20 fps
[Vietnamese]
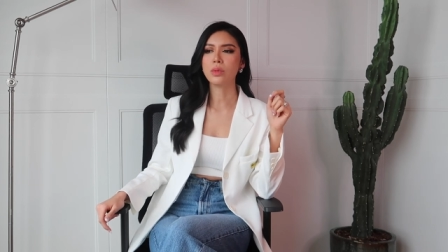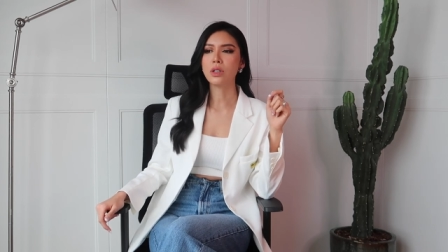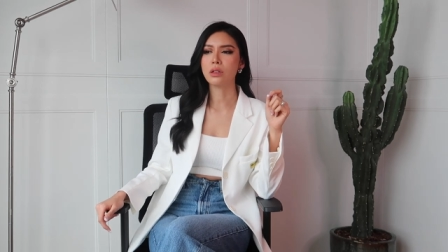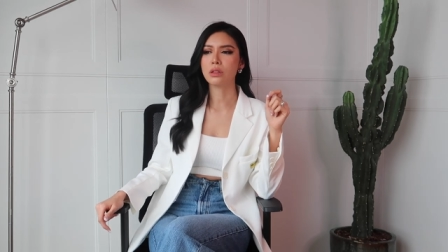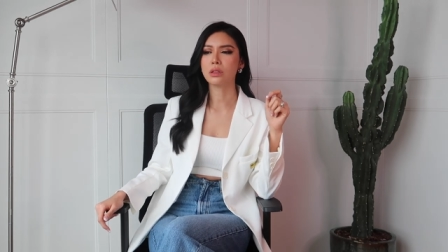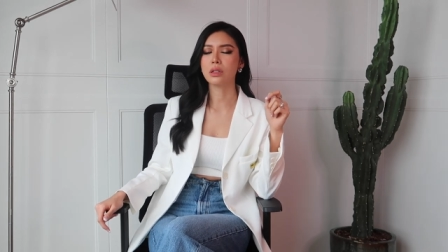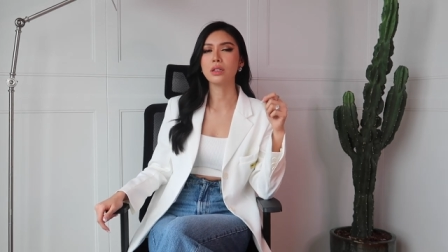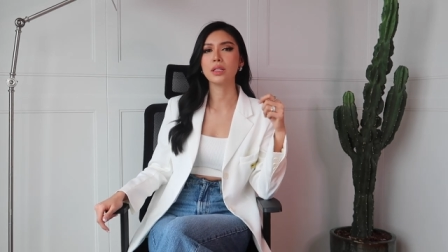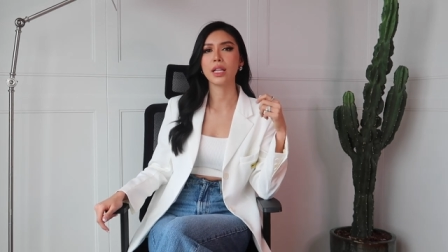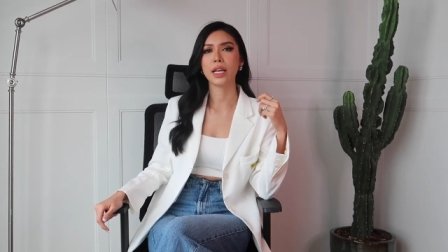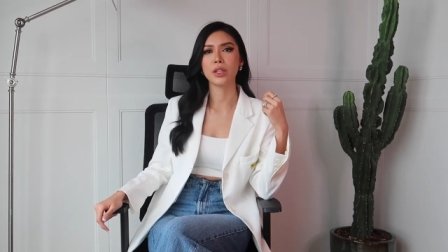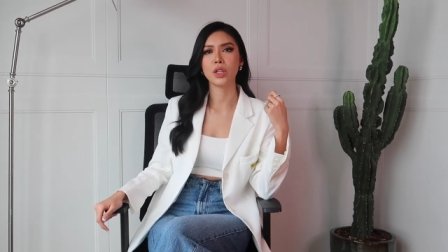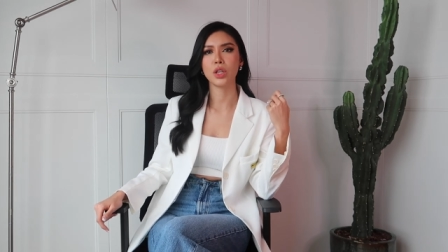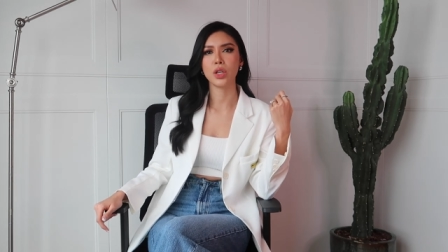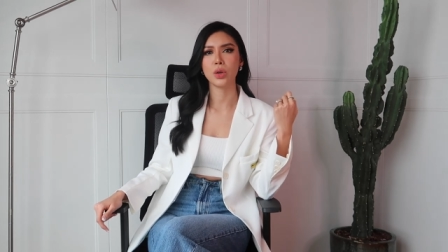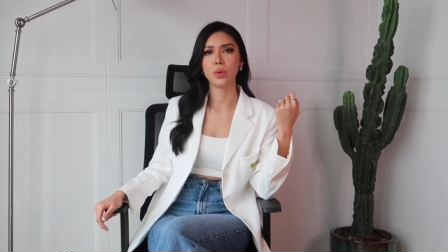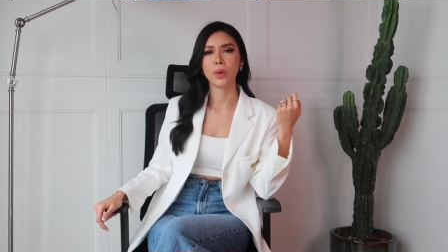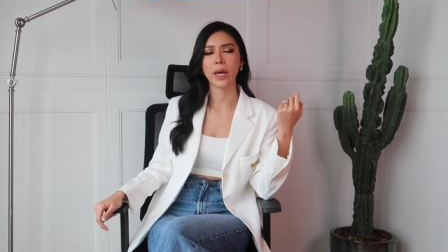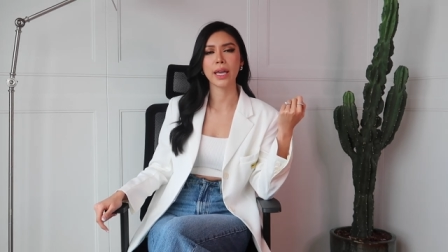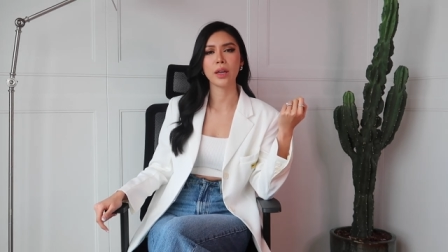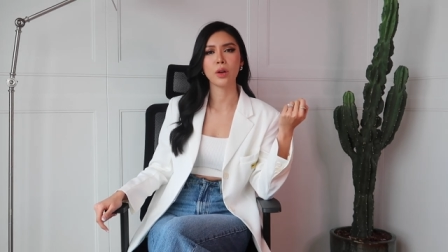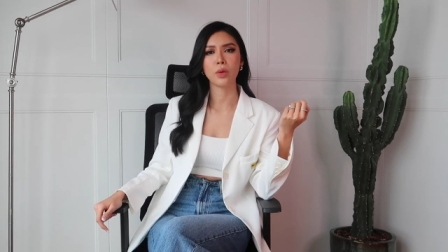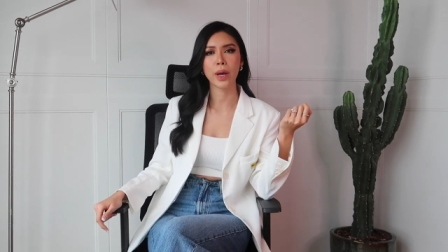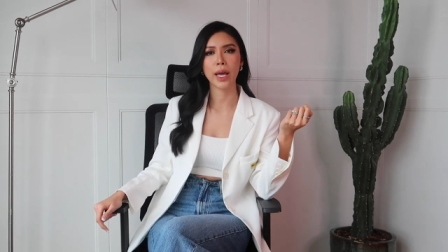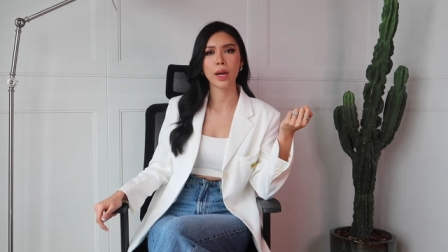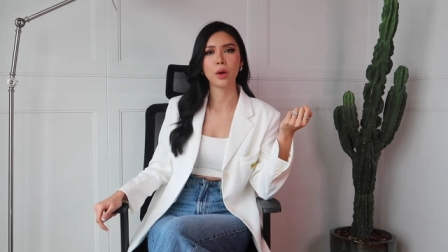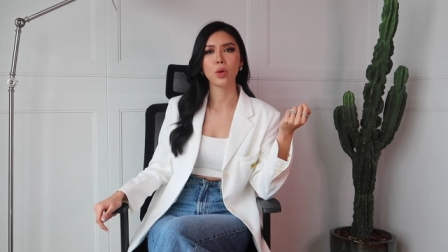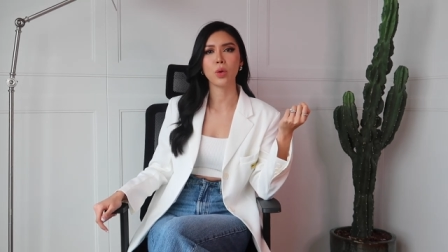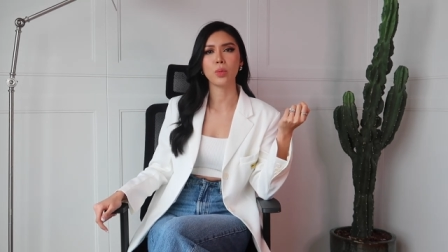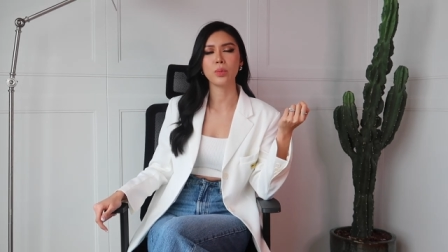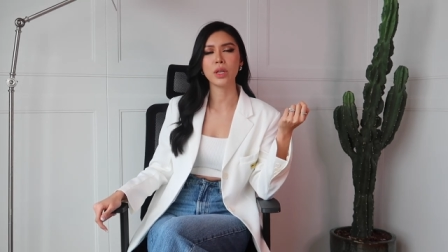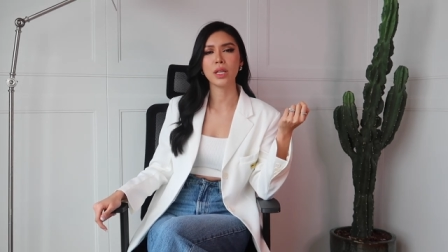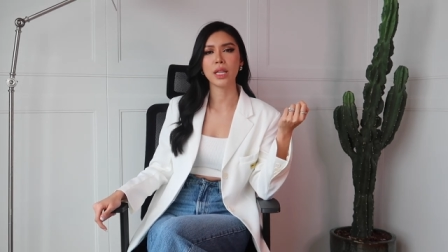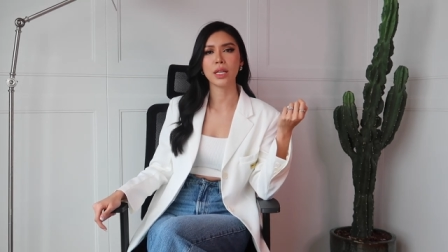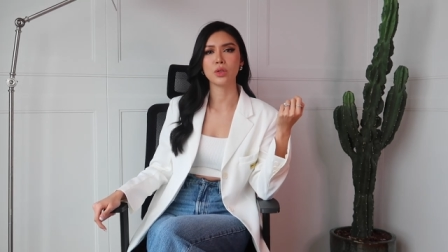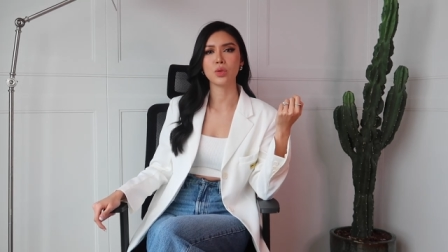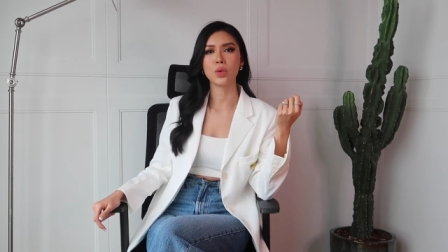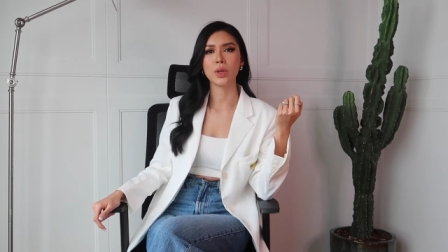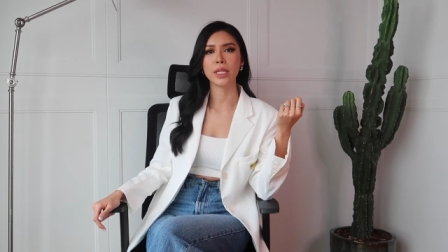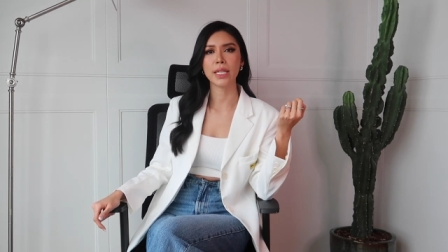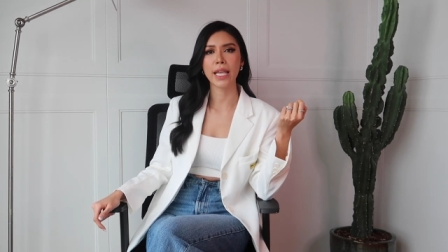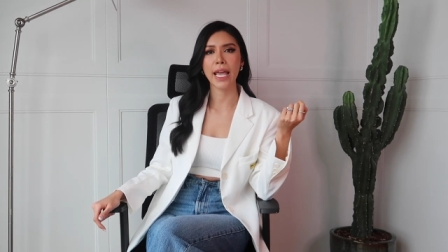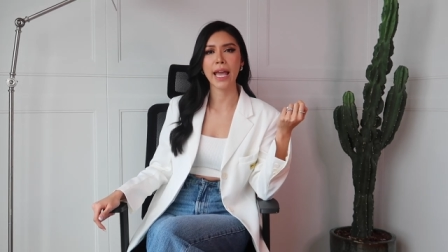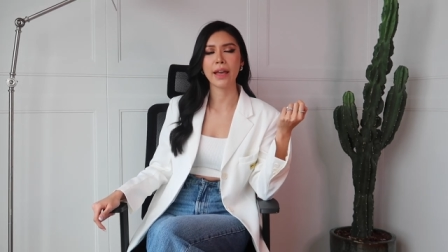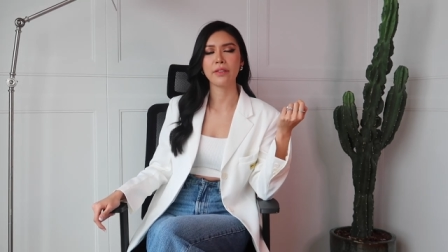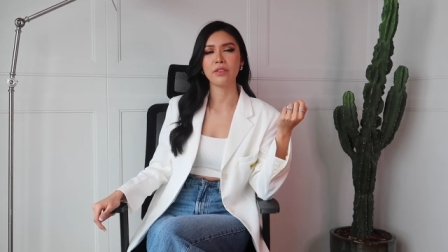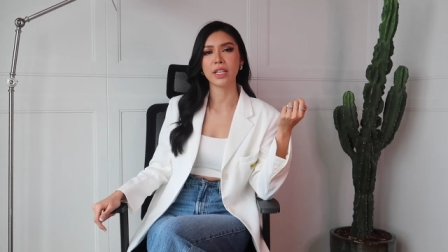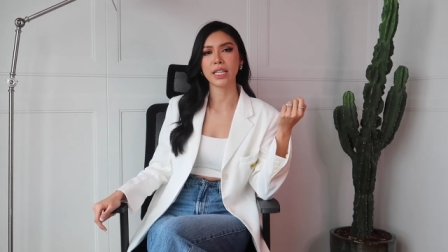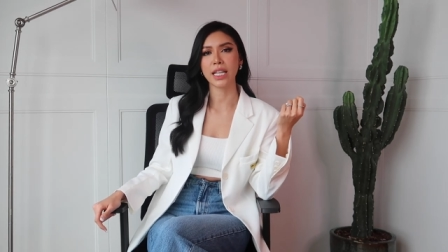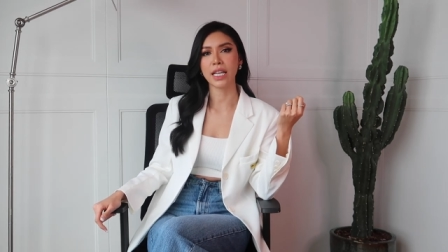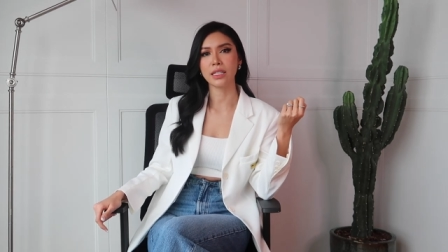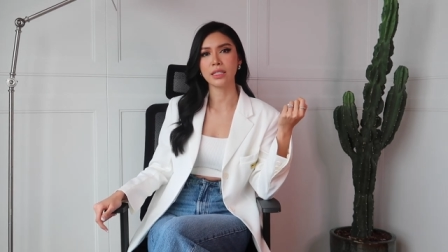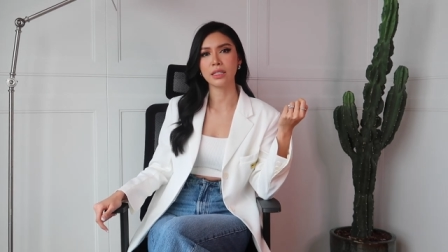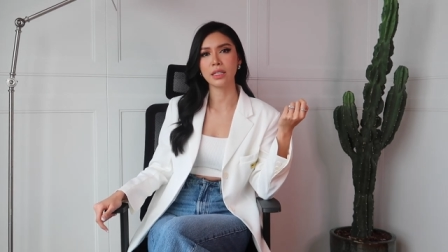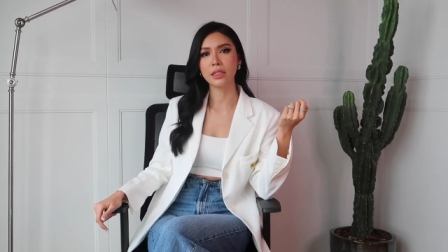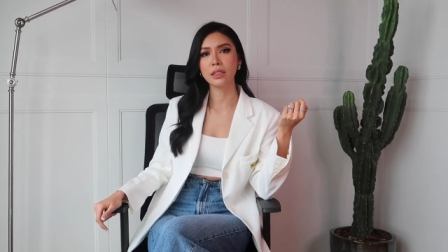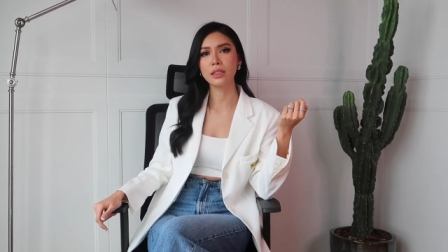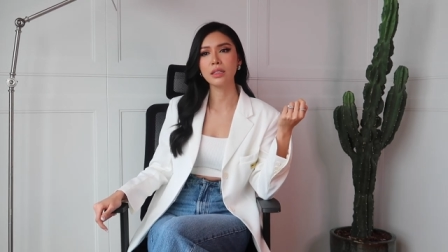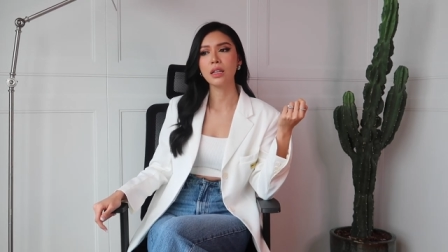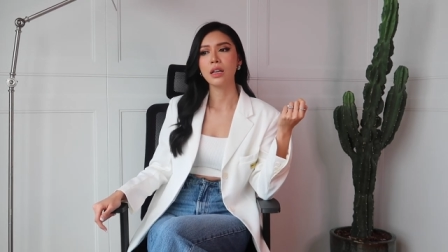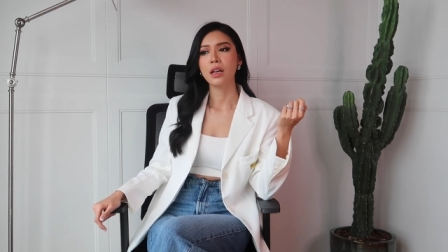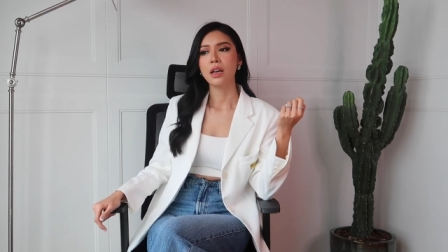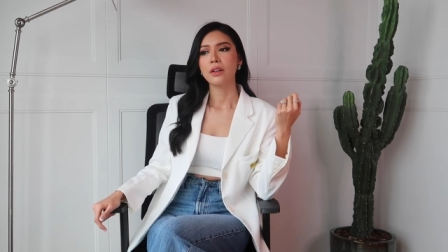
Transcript: được rất là nhiều KOL cũng như là chuyên gia về tài chính